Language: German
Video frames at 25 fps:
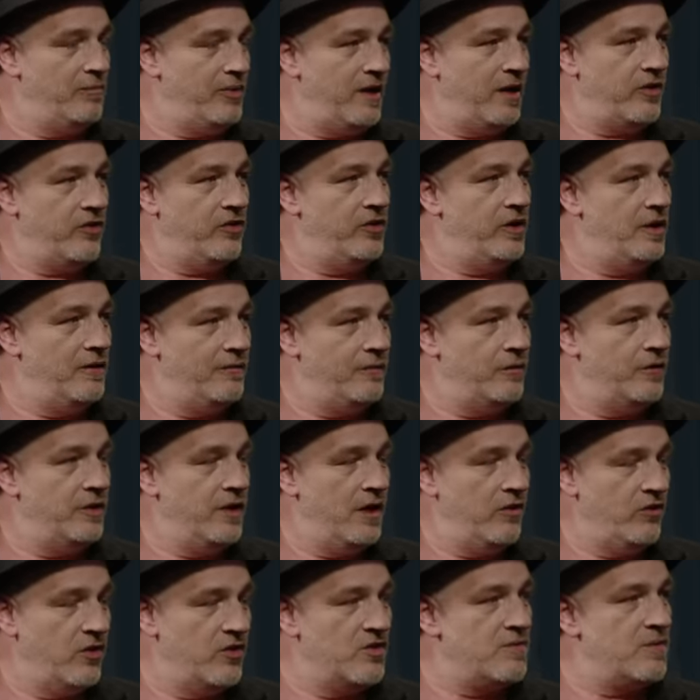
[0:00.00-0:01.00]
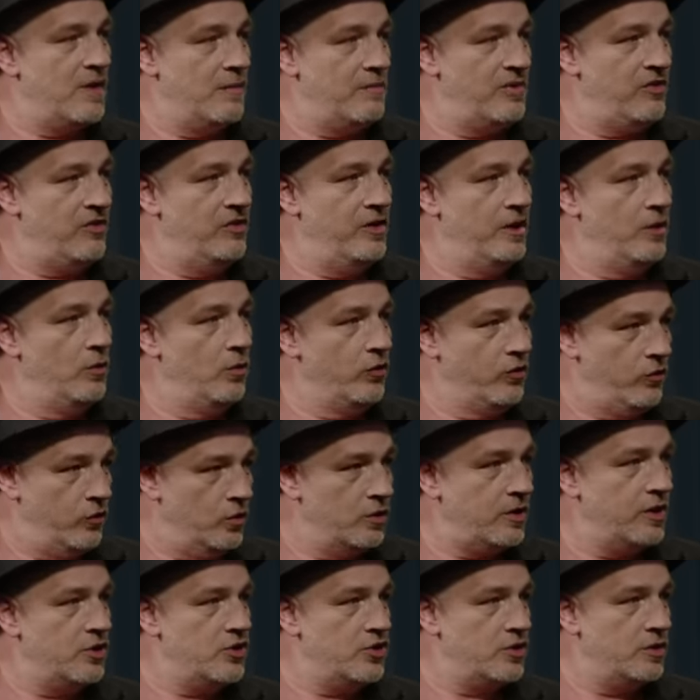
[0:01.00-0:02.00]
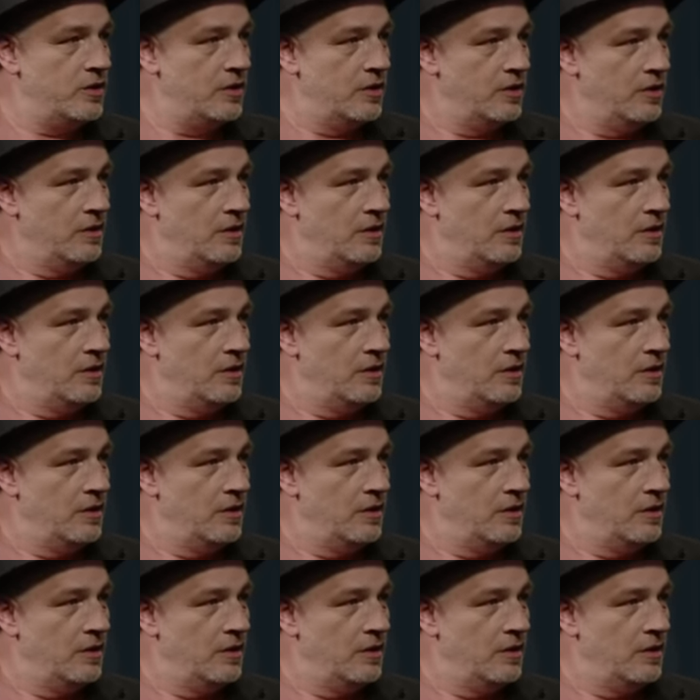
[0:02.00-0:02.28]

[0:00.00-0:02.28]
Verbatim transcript: paar Ziele von denen sind zwar ein bisschen illusorisch,